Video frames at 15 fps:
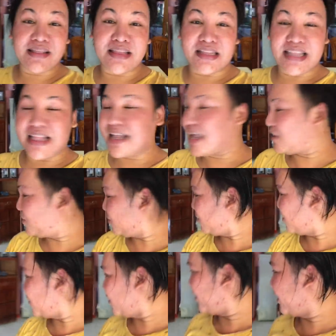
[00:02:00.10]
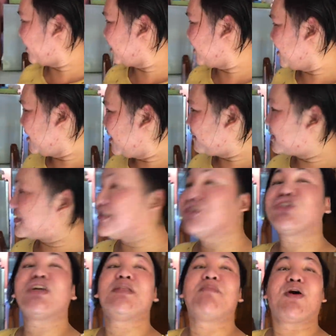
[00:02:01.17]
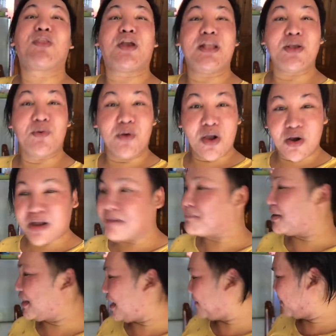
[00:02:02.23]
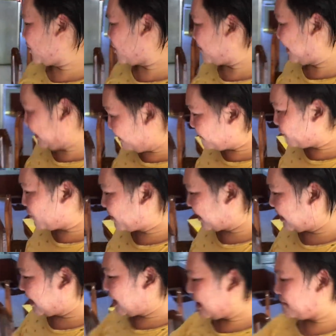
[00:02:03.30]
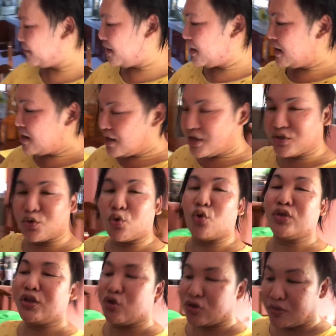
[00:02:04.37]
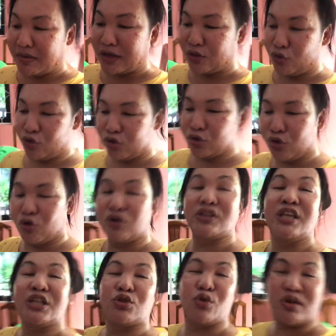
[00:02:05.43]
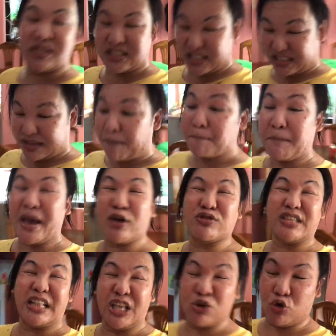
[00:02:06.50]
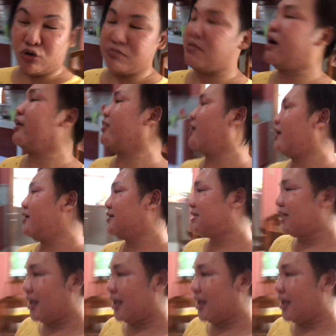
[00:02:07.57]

na talaga doon. Pasensya na mga darling hugaw. Ang balay ko nang manglimpyo pa talaga kami. So, kunin ko na mga nuog-nuog dito. It's sasampay ko sa likod mga darls.